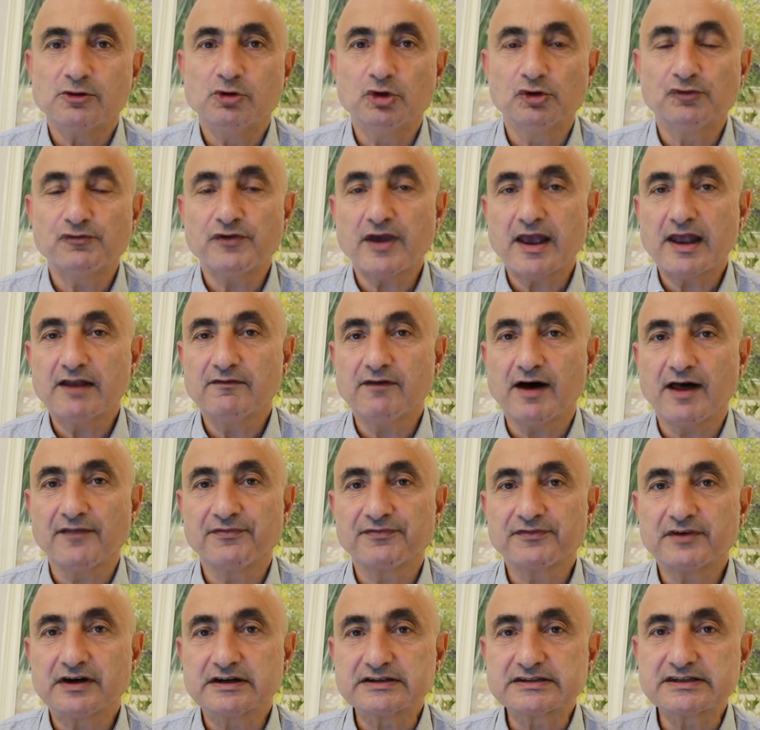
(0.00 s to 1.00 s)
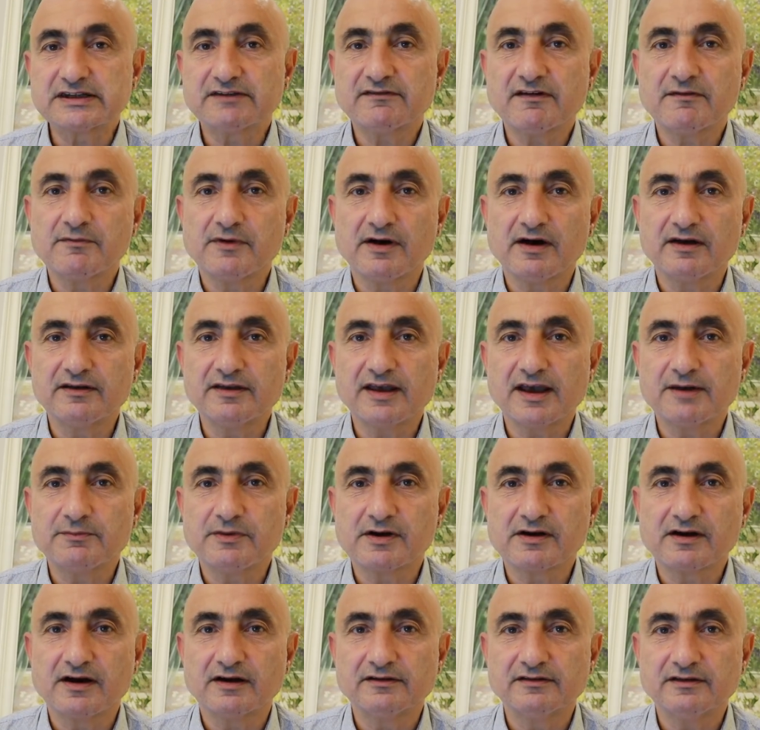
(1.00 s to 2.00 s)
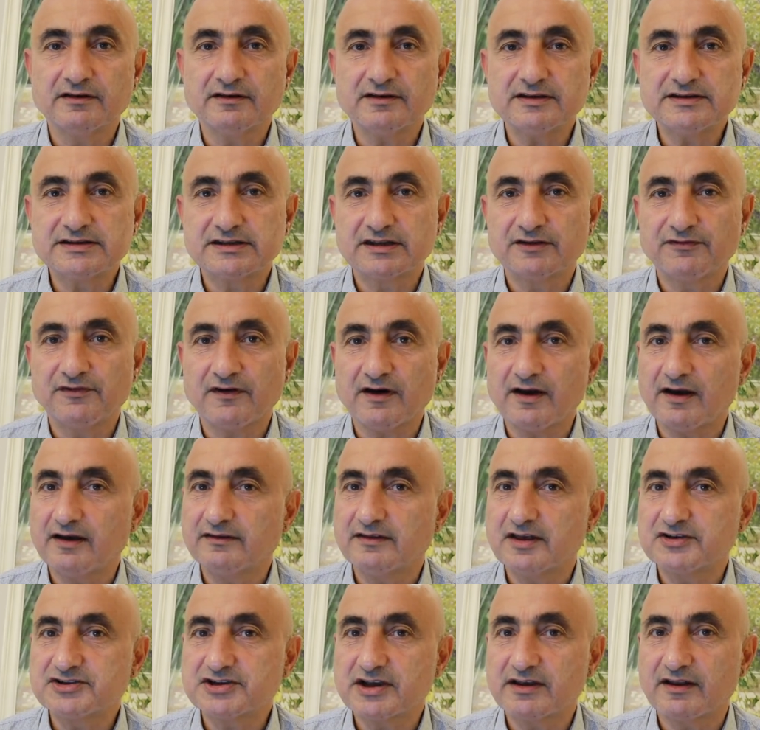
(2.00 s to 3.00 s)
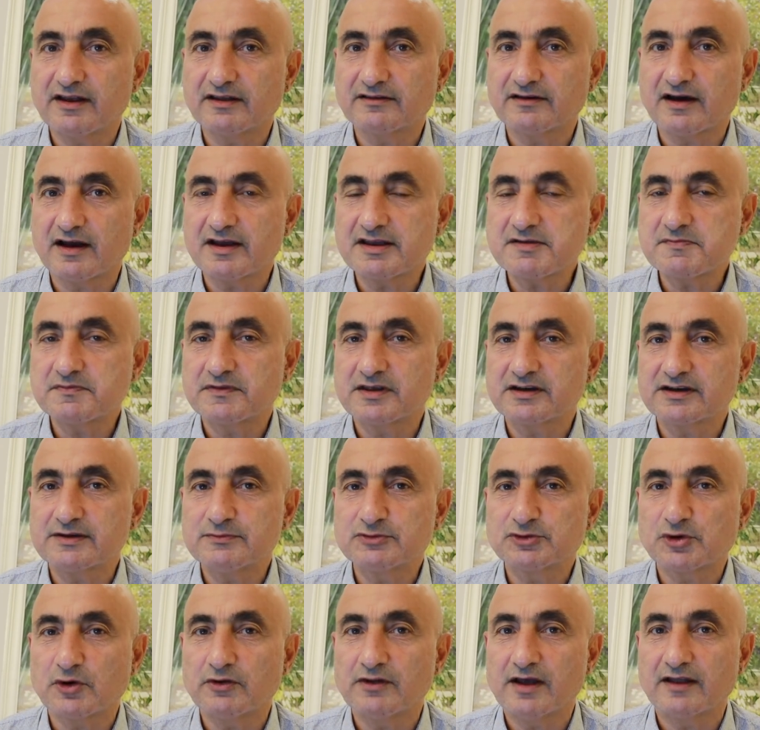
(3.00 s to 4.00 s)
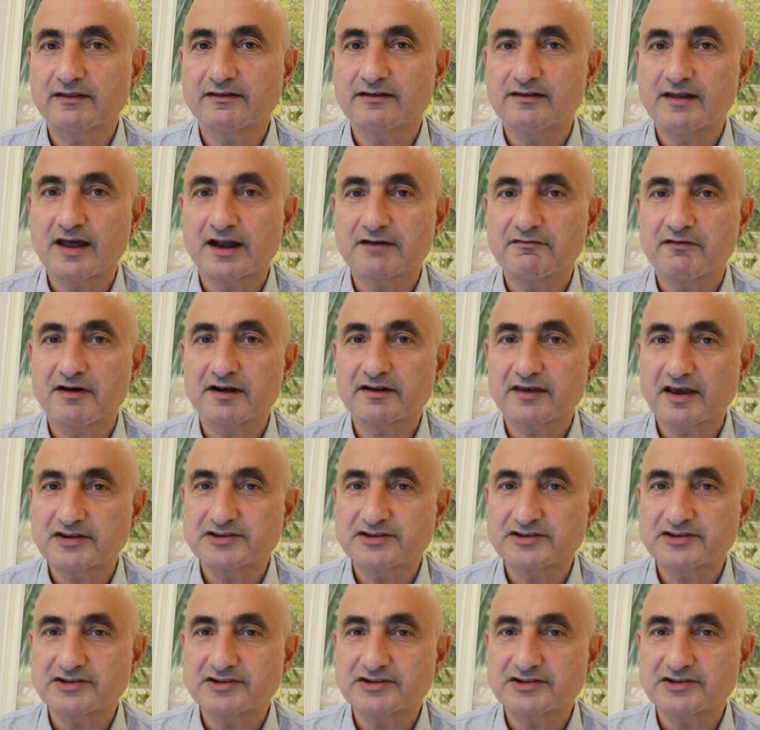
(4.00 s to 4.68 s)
Lütfi Elvan, Hazine ve Maliye Bakanı istifa edeceğine dair bir takım söylentiler var.